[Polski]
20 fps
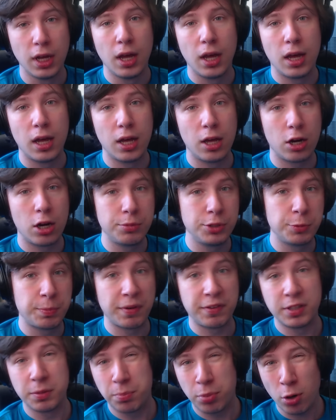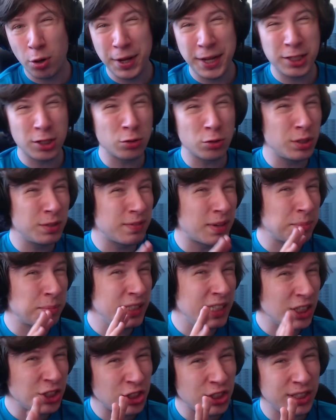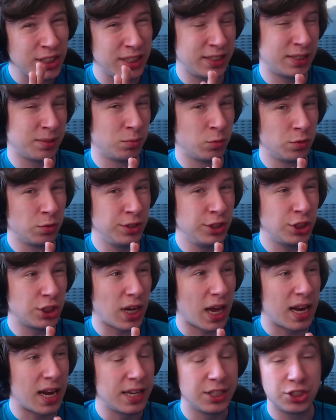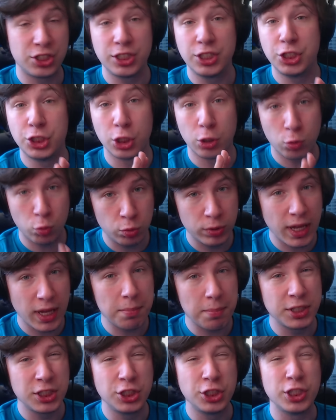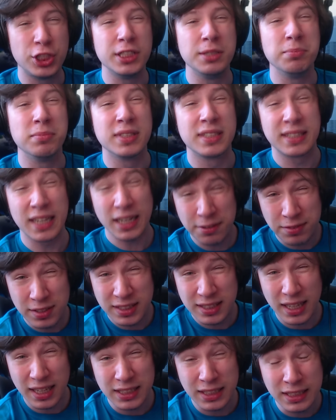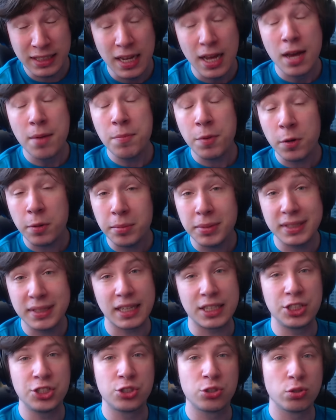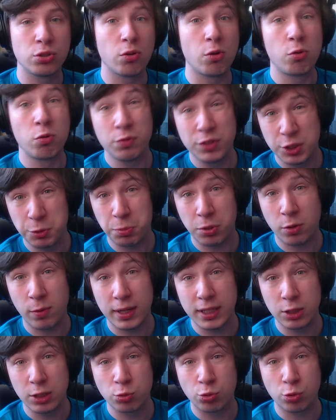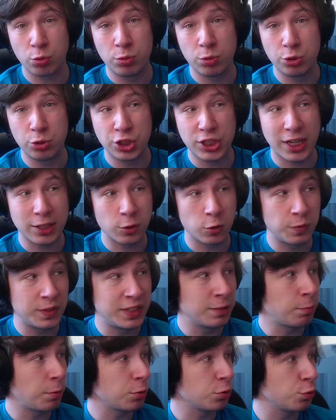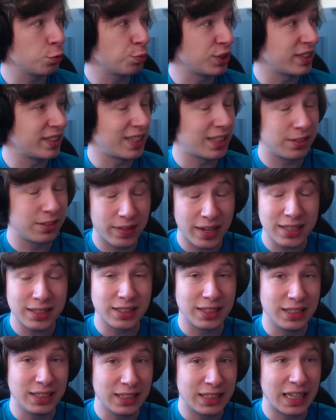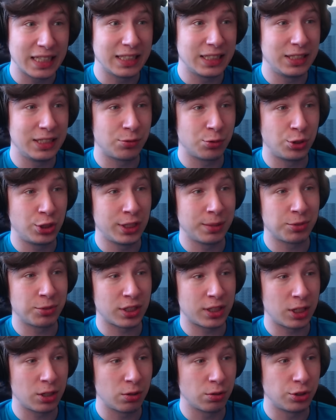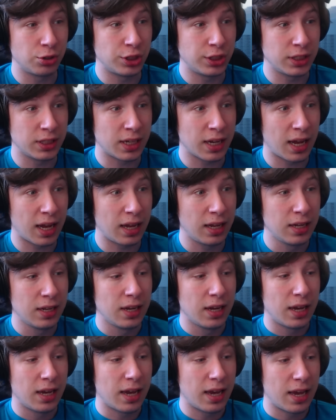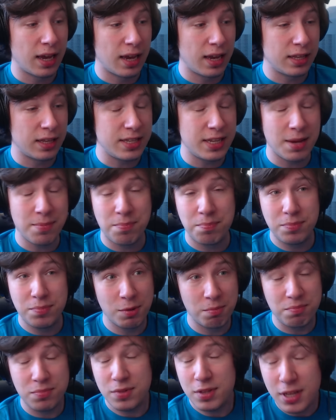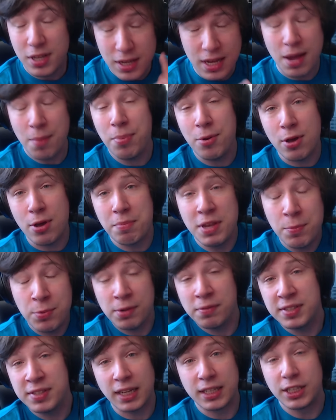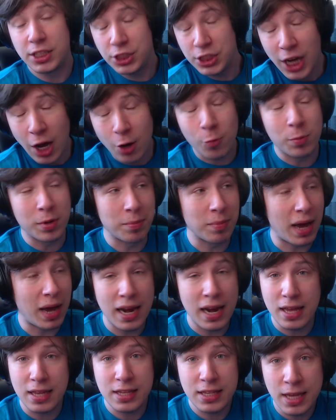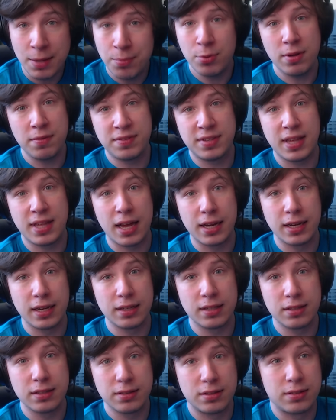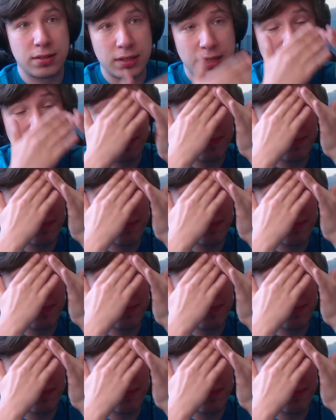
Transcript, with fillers: e, robić pewien projekt, o którym wam jeszcze nie chcę mówić, ale jeżeli się uda, będziecie nim zachwyceni. Problem jest taki, że to również pochłania dużą ilość czasu, więc po prostu przez te dwa dni, kiedy nie wrzuciłem żadnego odcinka, e, nie, no, nie byłem, nie byłem w stanie, chciałbym, ale nie byłem w stanie. Co nie?